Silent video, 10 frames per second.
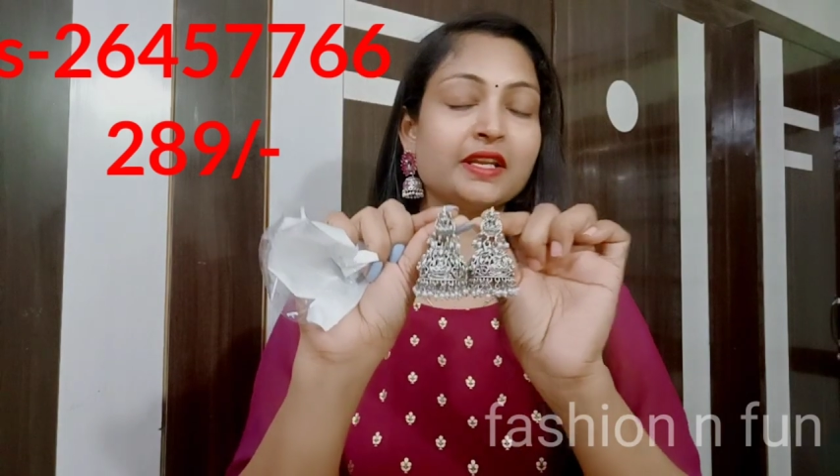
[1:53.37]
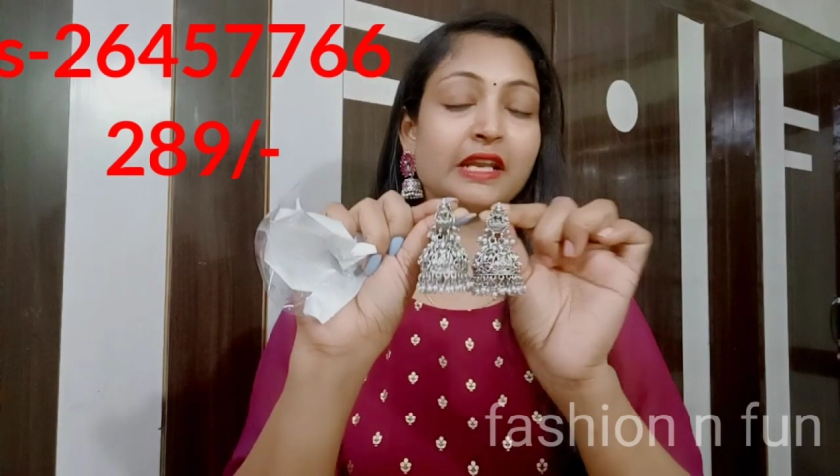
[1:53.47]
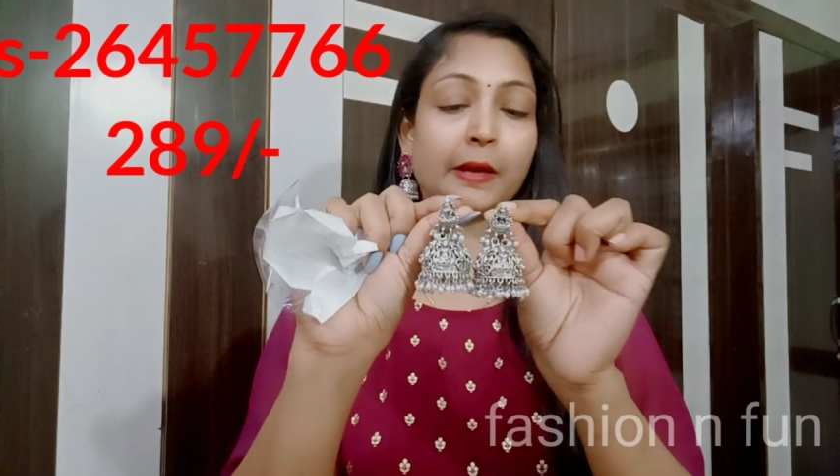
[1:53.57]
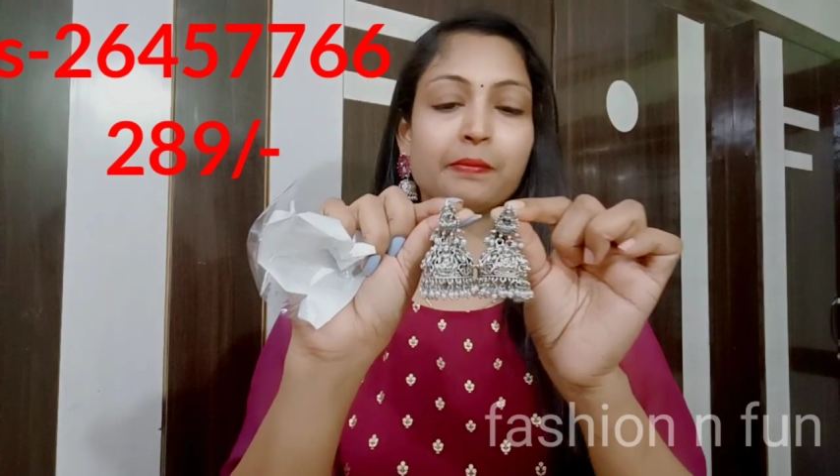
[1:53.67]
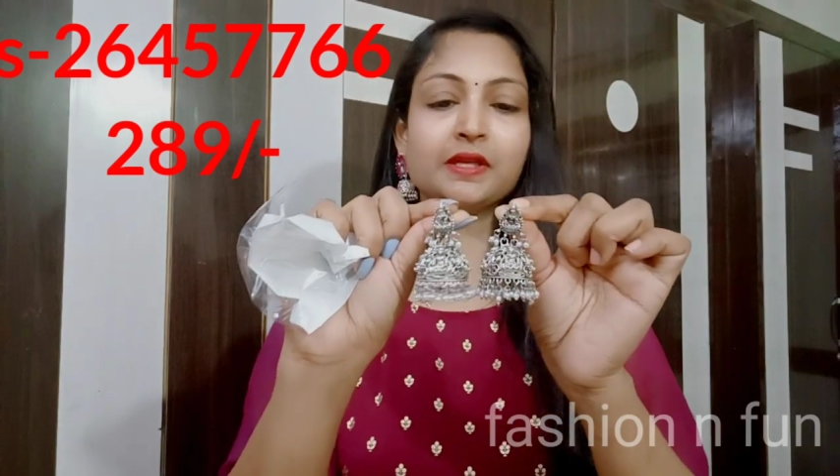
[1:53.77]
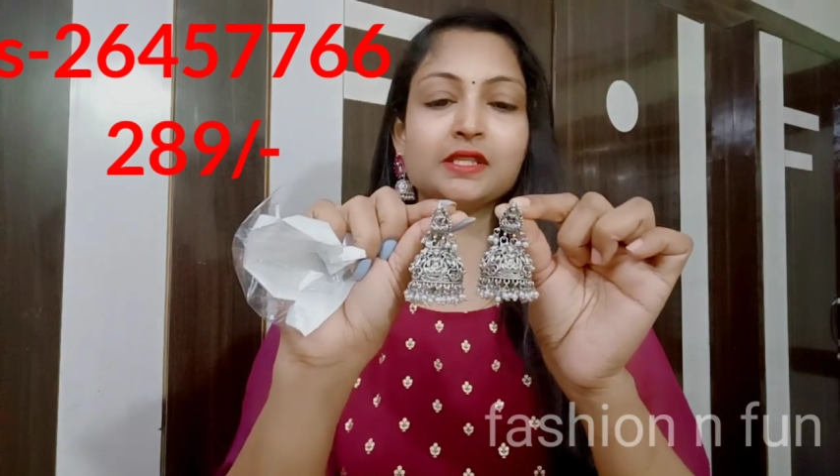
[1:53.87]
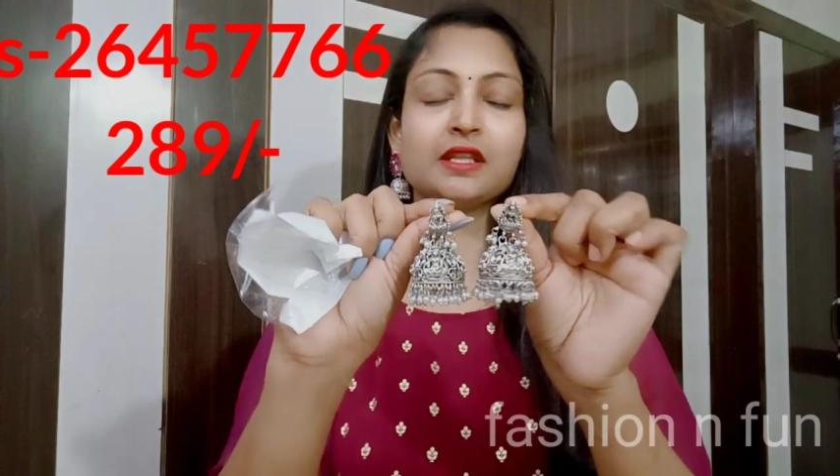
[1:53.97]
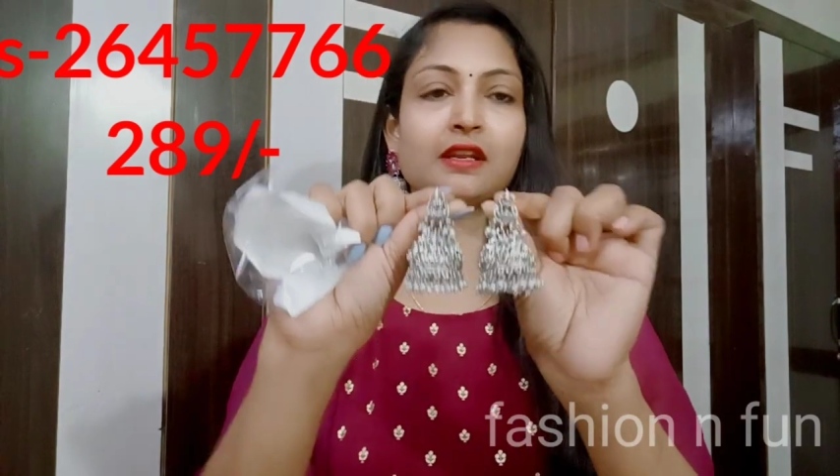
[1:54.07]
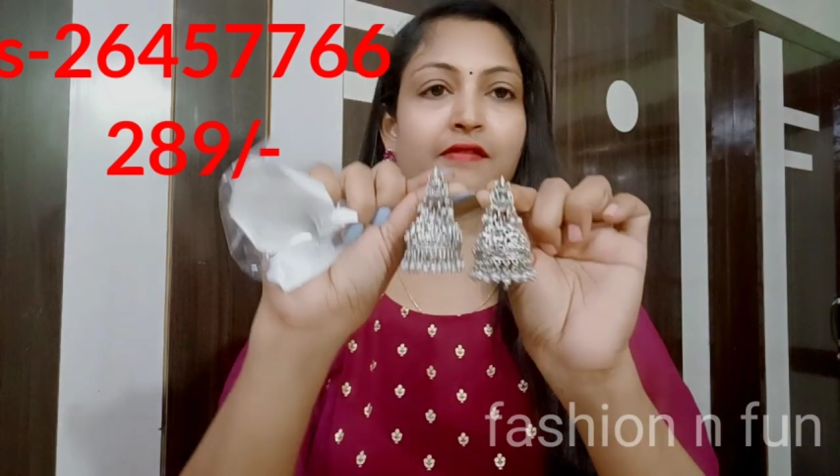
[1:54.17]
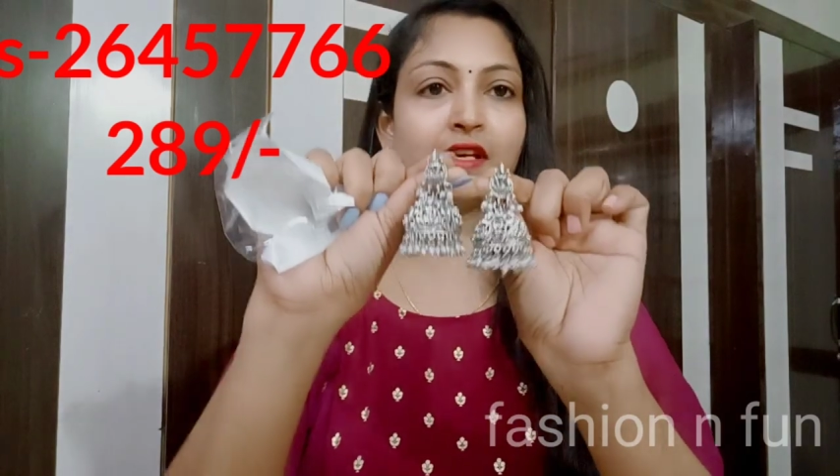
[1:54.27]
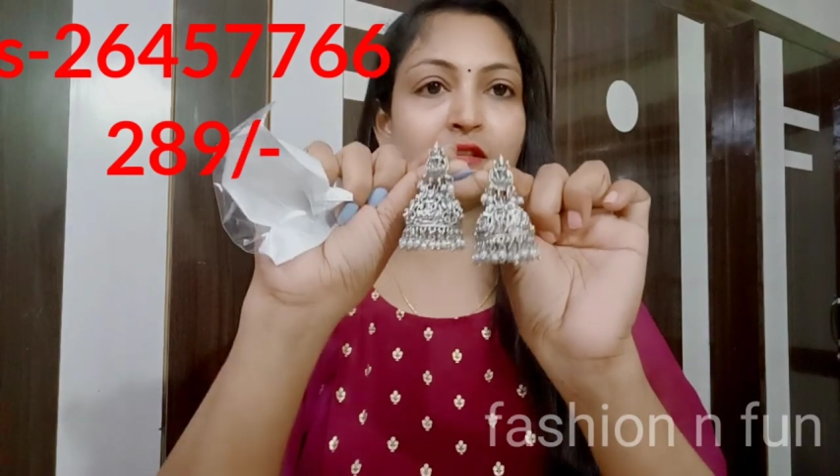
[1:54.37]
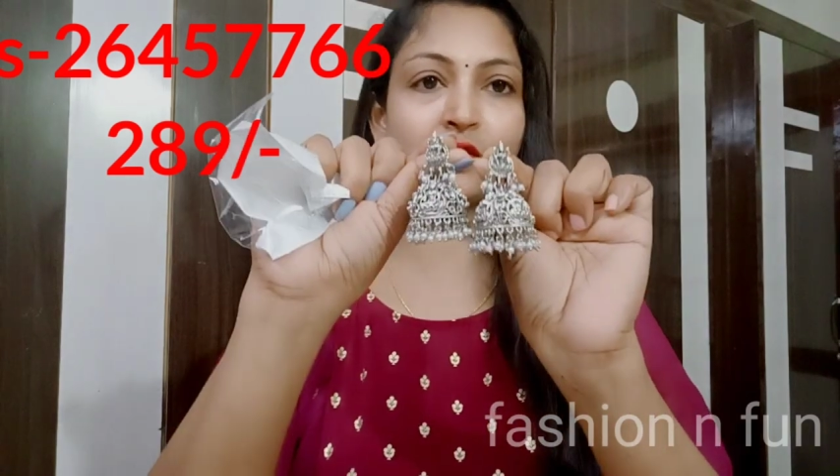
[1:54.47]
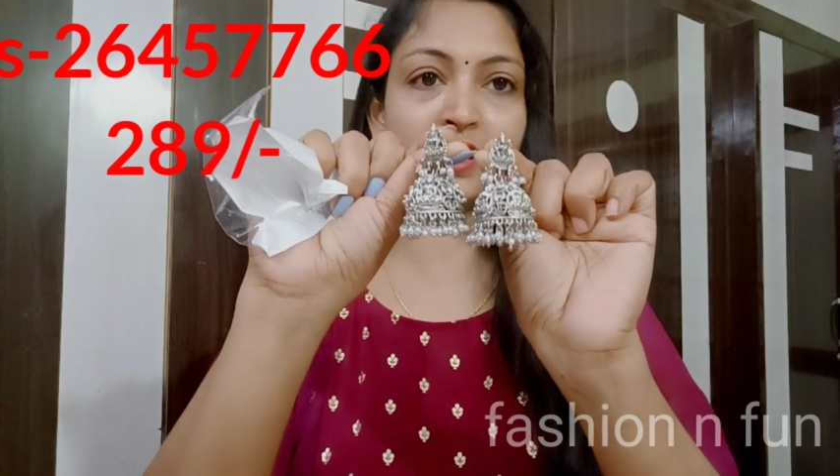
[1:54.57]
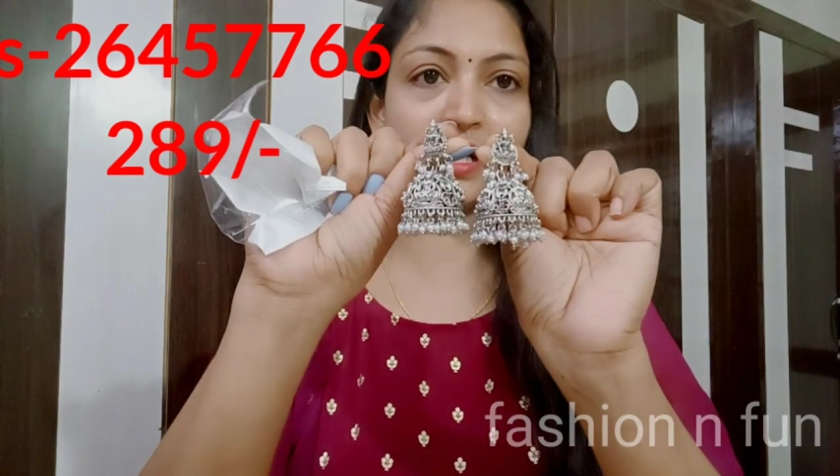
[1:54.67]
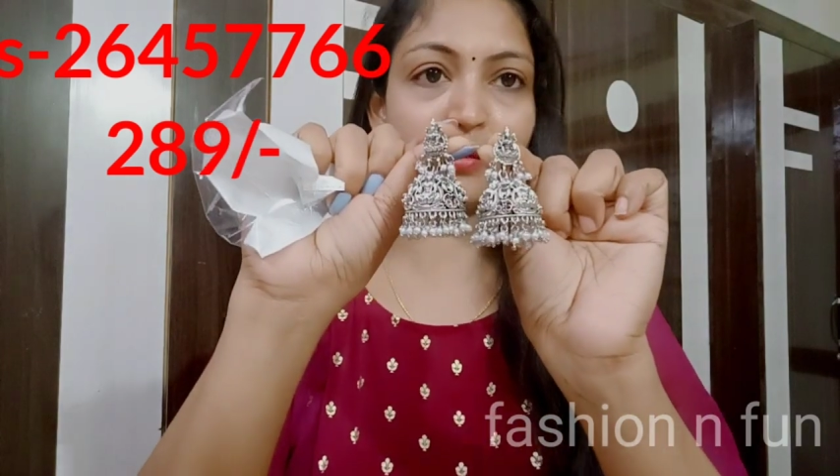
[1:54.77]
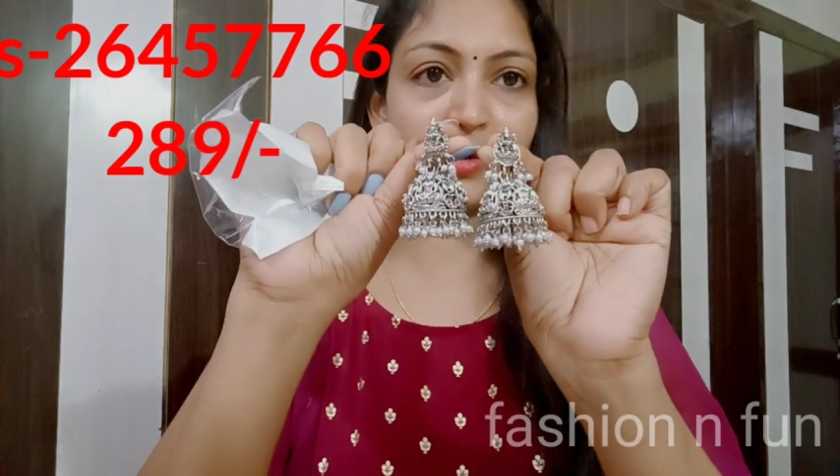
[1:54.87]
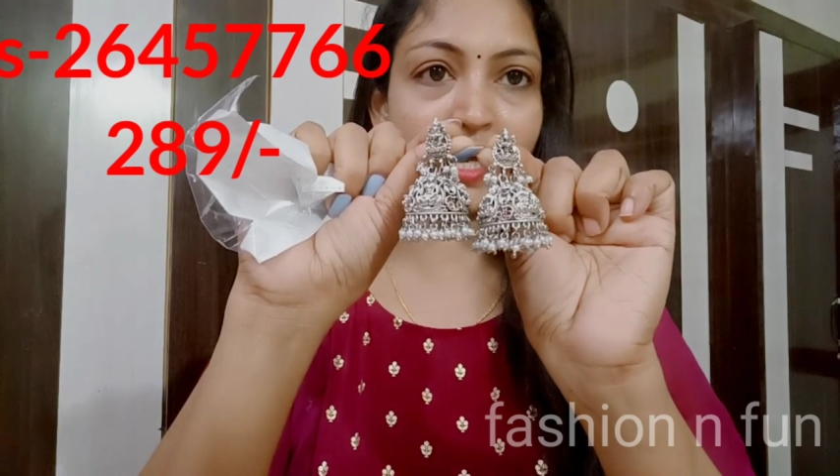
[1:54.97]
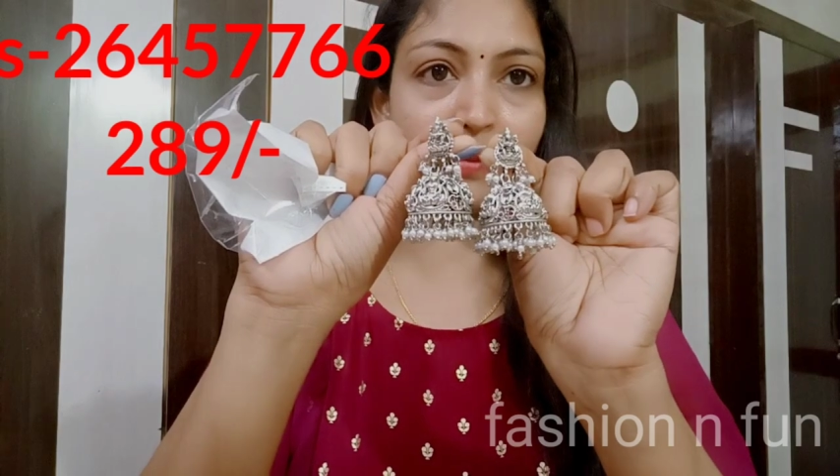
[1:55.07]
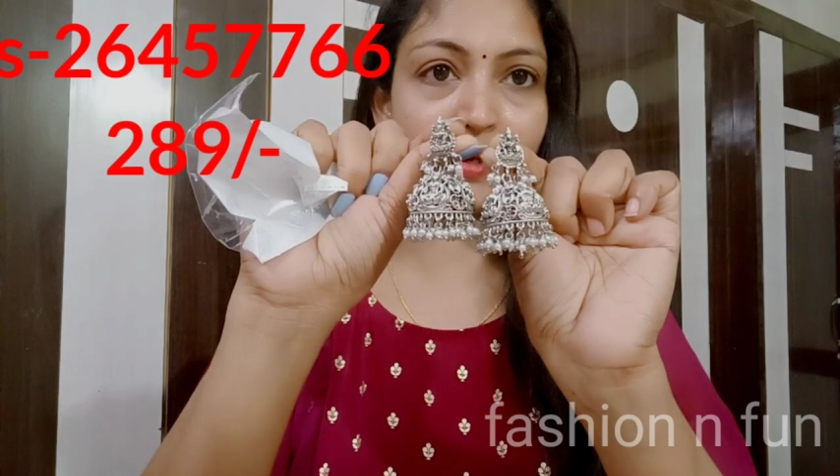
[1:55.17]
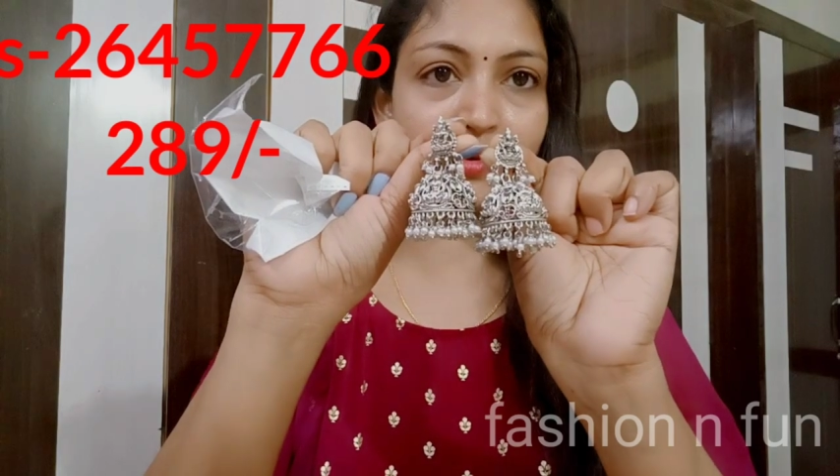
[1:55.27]
నెక్ పీస్ ఏదైనా వేసుకొని ఇట్లా బుట్టాలు
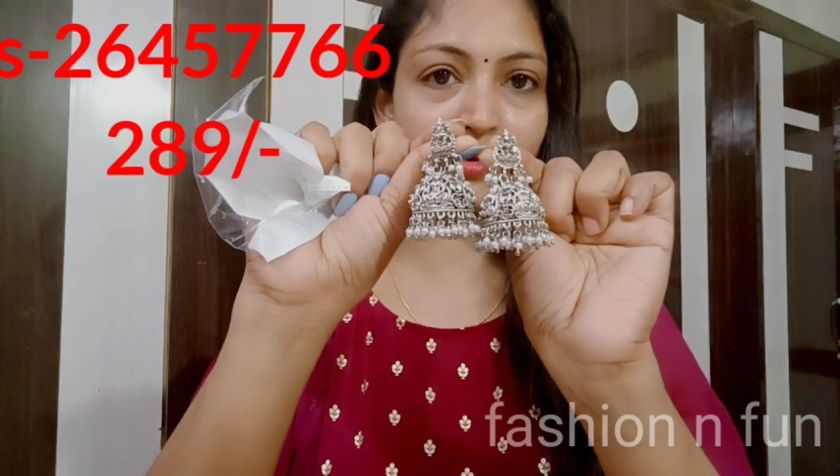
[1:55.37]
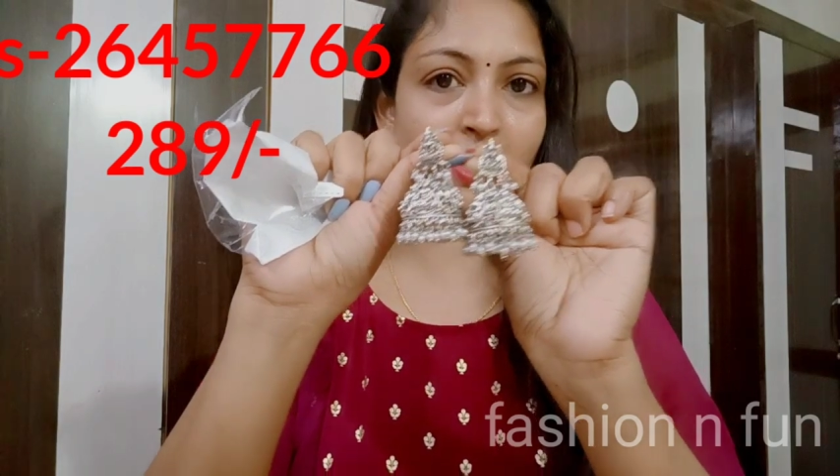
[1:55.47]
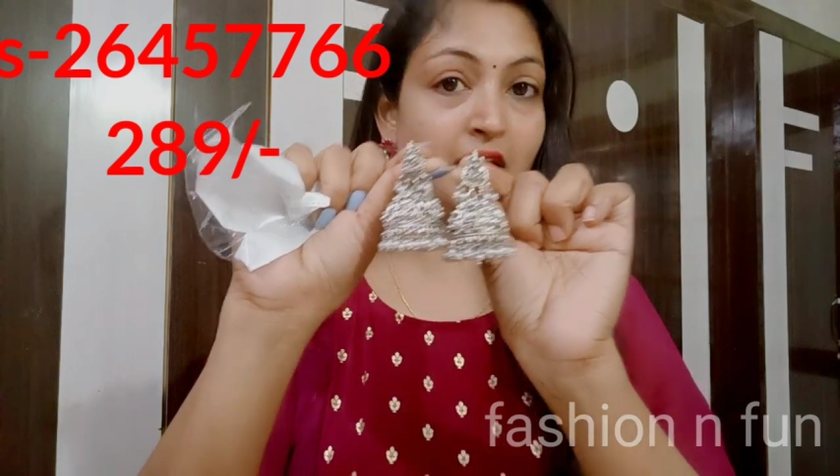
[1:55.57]
పెట్టుకున్నా